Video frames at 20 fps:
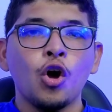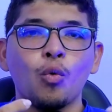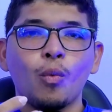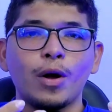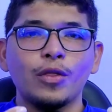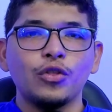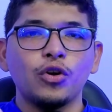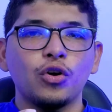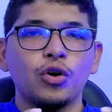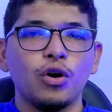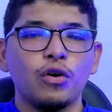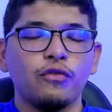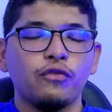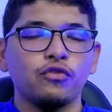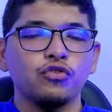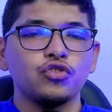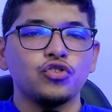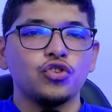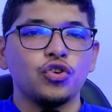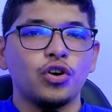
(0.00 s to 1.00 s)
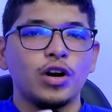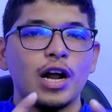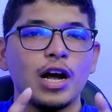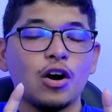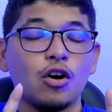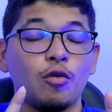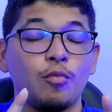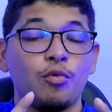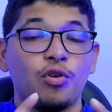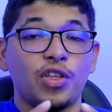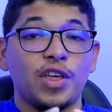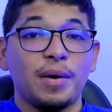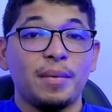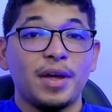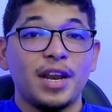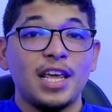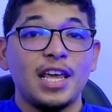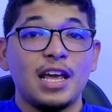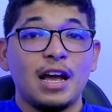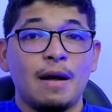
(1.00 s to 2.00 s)
cuando no funciona como
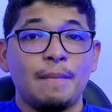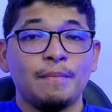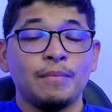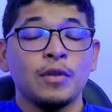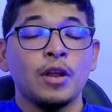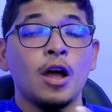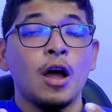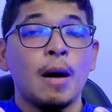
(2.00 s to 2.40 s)
debería.